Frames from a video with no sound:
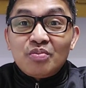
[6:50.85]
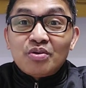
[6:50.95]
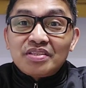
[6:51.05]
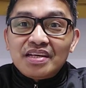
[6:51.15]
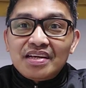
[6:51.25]

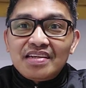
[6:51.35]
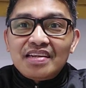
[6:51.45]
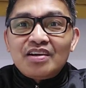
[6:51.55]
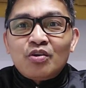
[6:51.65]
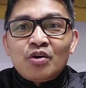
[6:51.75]
Buti nga hindi
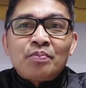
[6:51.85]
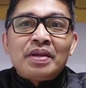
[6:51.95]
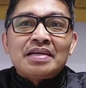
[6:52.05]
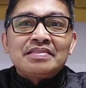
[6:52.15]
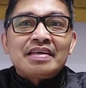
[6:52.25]
ko
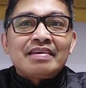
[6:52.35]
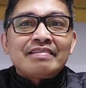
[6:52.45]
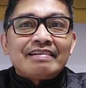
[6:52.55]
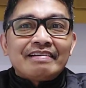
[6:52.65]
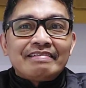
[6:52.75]
pinagtirik
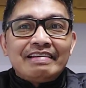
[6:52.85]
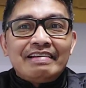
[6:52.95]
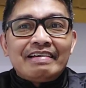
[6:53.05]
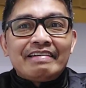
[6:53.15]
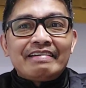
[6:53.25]
ng
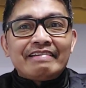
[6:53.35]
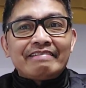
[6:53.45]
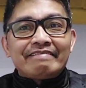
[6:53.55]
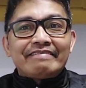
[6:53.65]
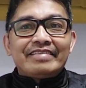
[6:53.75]
kandila eh.
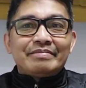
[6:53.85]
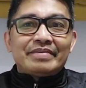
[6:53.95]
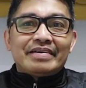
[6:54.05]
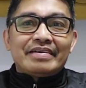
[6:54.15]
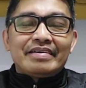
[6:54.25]
ba? Diba?